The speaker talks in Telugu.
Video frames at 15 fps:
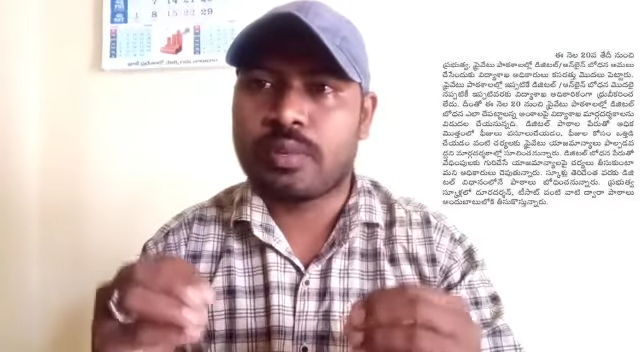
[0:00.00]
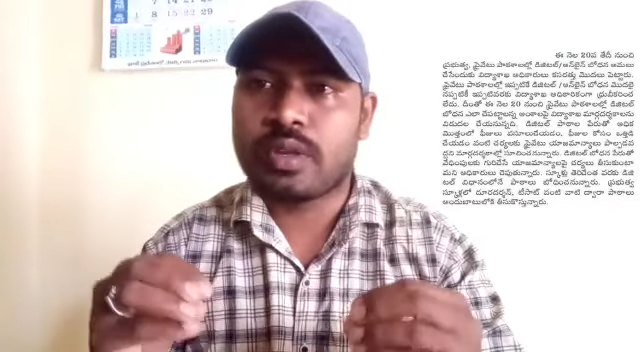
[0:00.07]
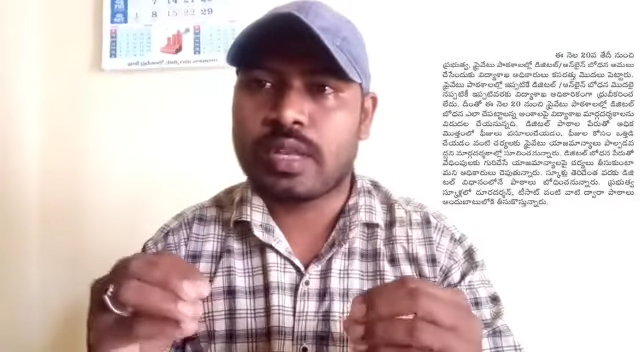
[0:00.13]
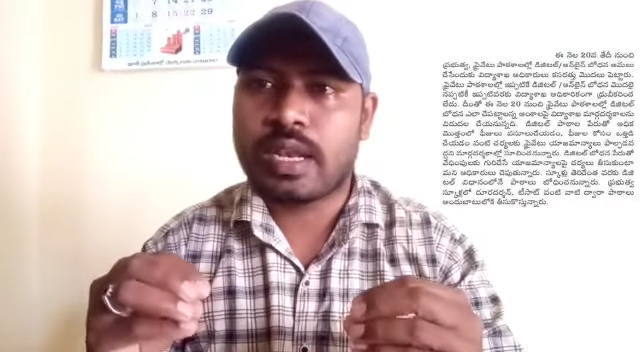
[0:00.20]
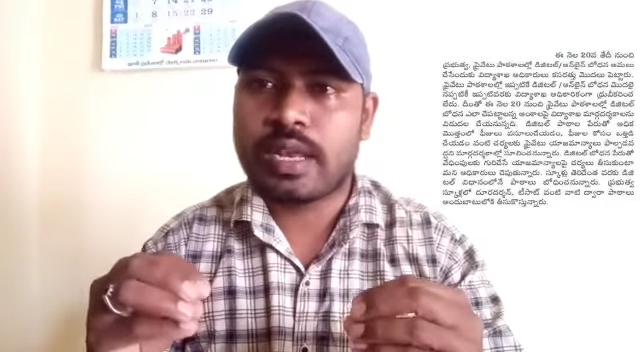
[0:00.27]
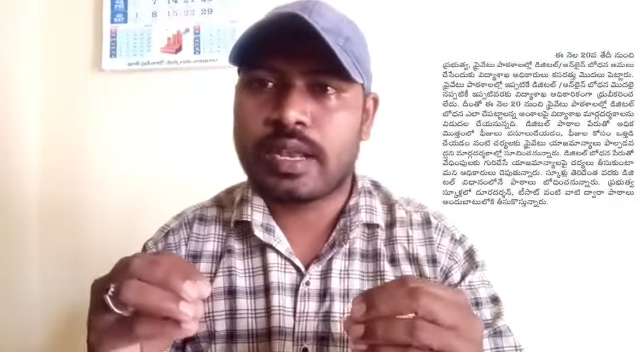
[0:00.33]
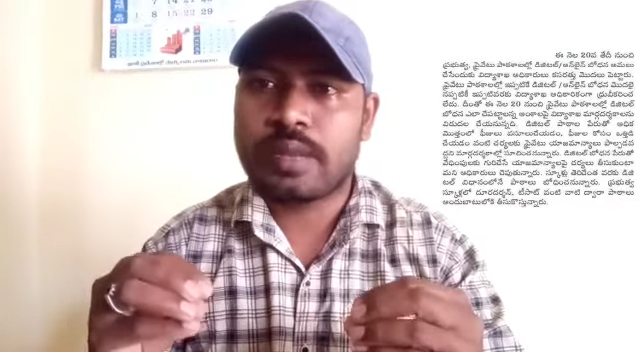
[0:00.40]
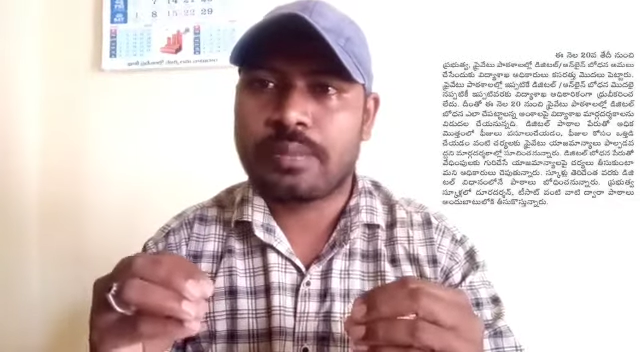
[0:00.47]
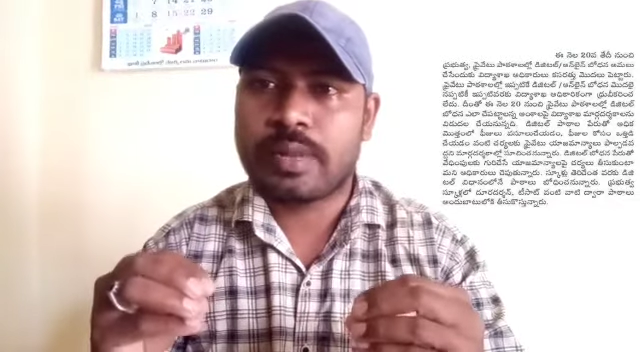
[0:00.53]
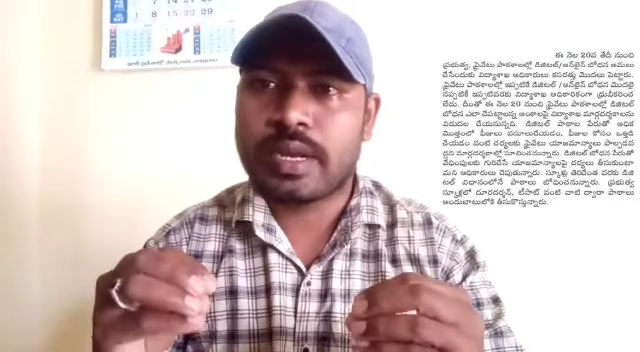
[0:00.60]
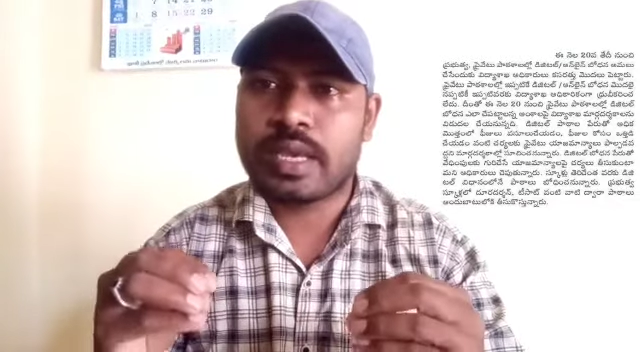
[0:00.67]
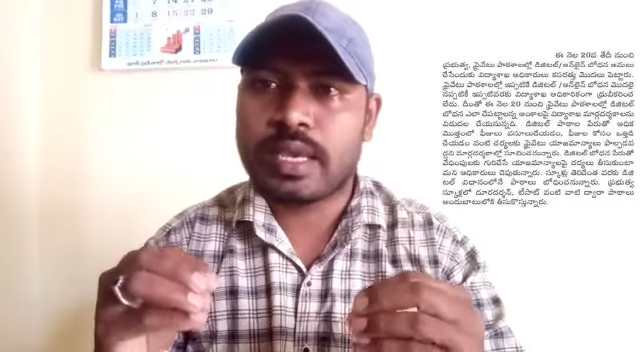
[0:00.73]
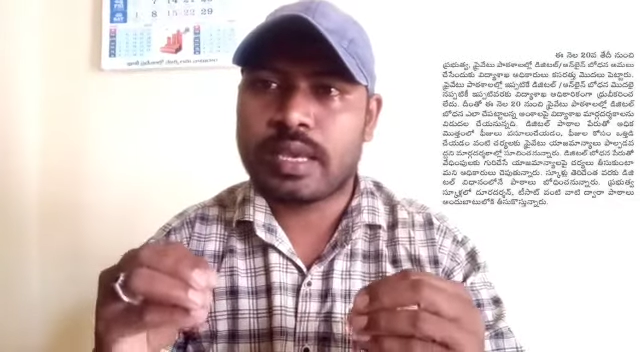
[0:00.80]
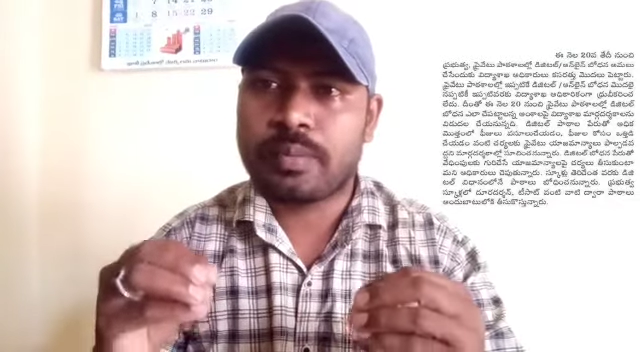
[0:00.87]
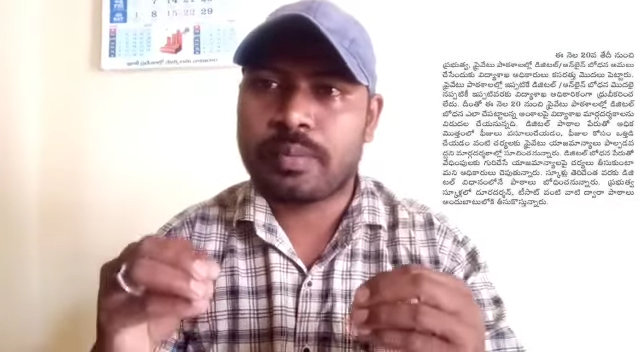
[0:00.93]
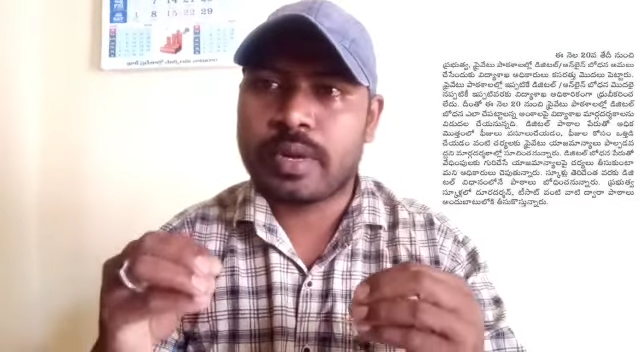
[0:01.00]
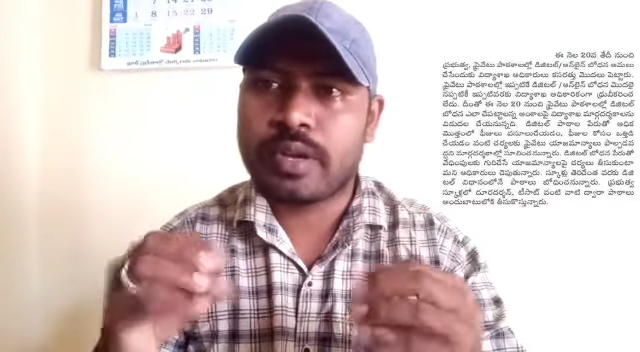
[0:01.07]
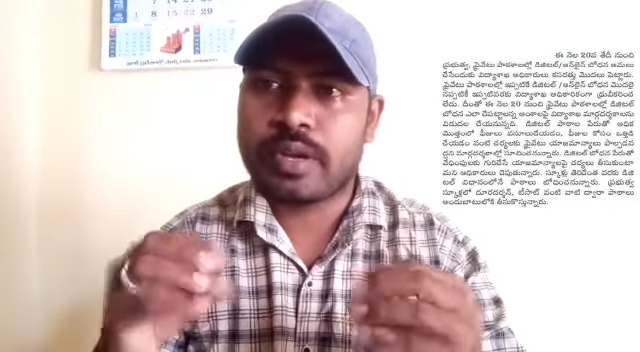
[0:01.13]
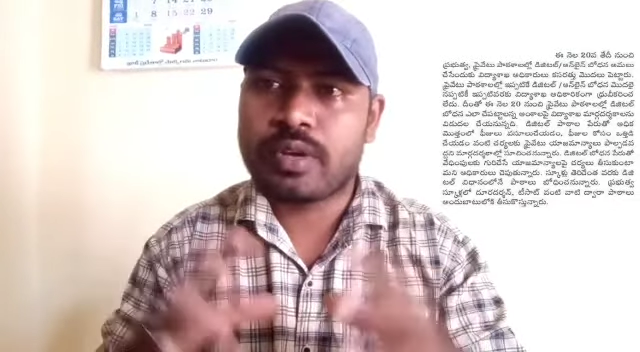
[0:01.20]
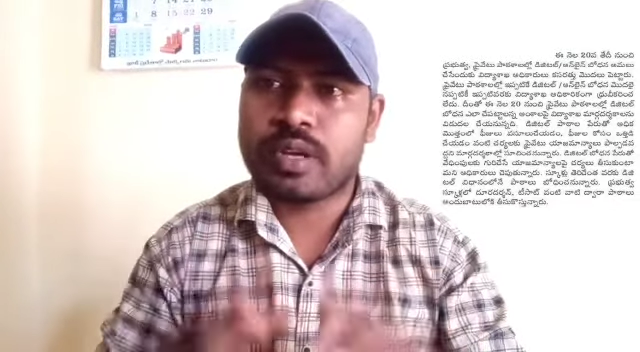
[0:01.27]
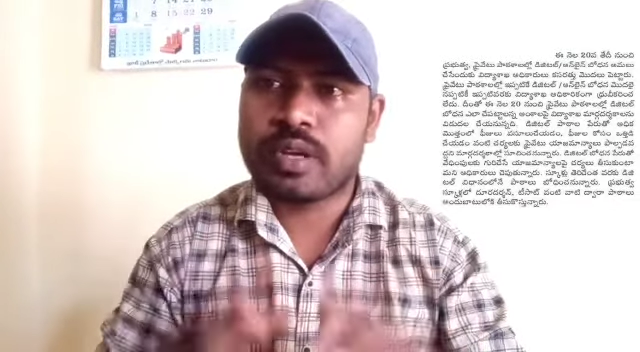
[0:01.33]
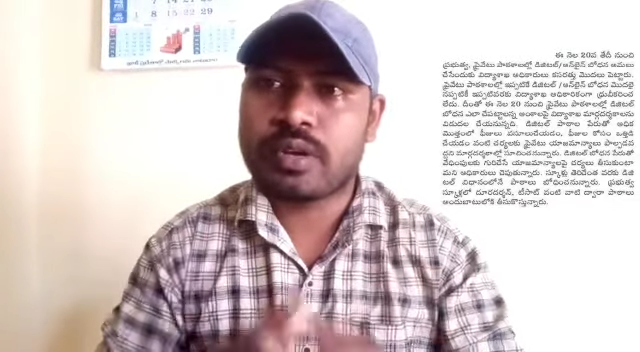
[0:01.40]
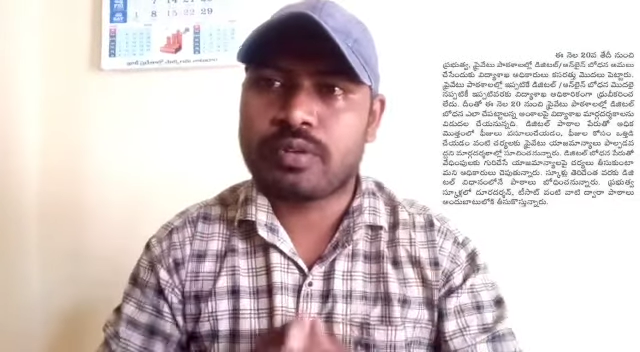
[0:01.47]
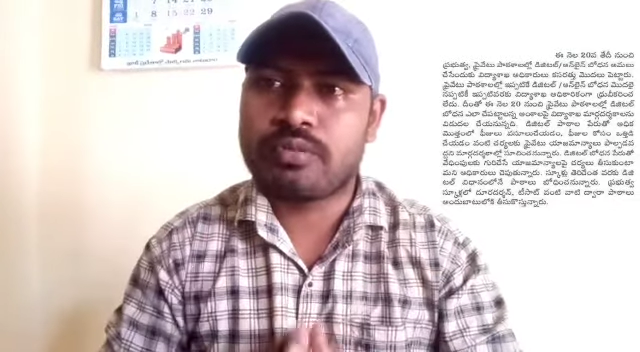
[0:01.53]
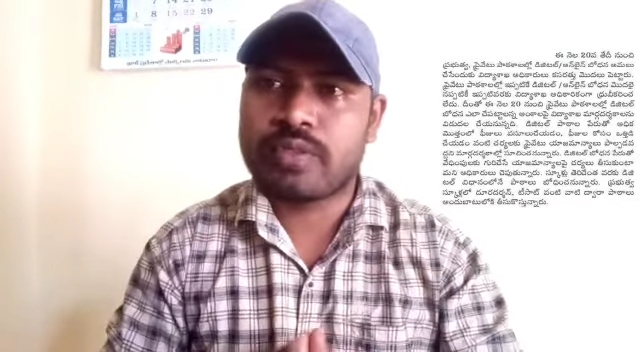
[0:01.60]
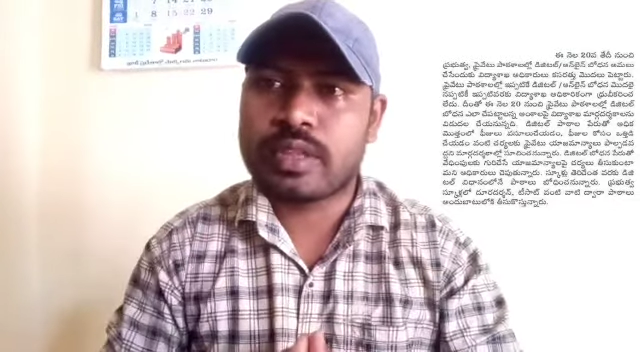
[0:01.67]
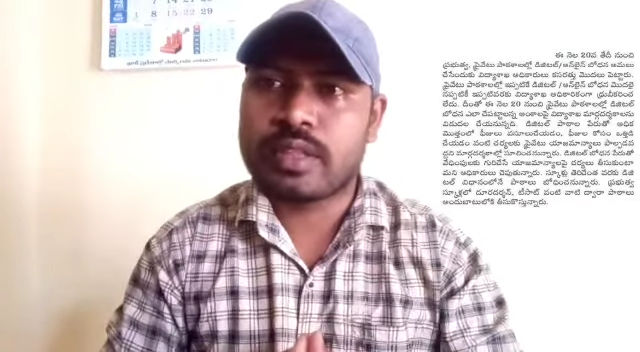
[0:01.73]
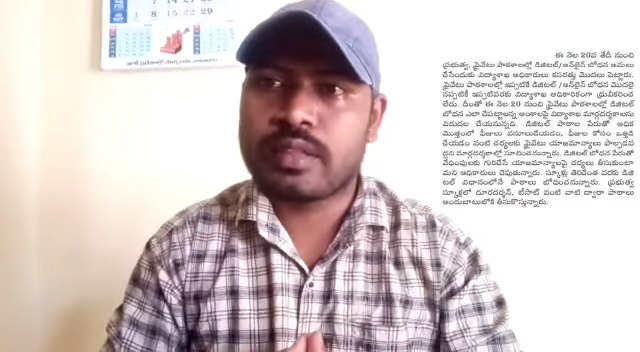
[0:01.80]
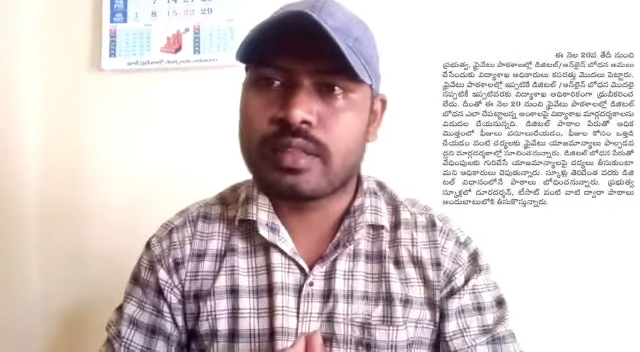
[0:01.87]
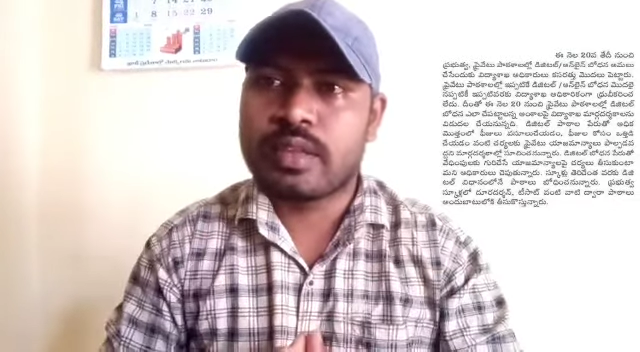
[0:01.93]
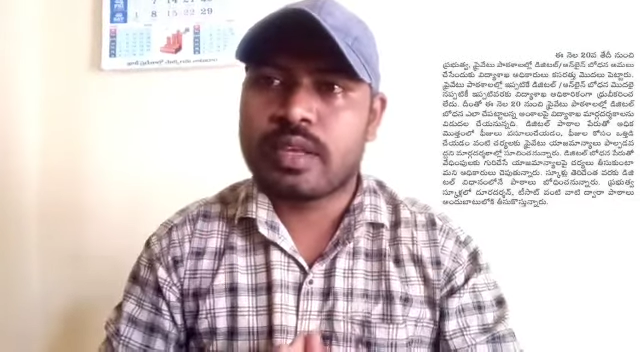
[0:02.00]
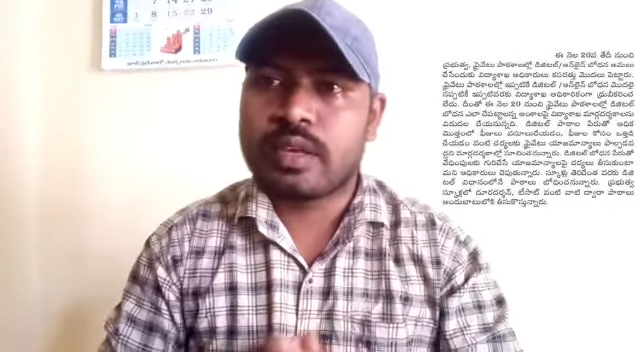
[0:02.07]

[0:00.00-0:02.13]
మొదలైనప్పటికీ ఇప్పటి వరకు విద్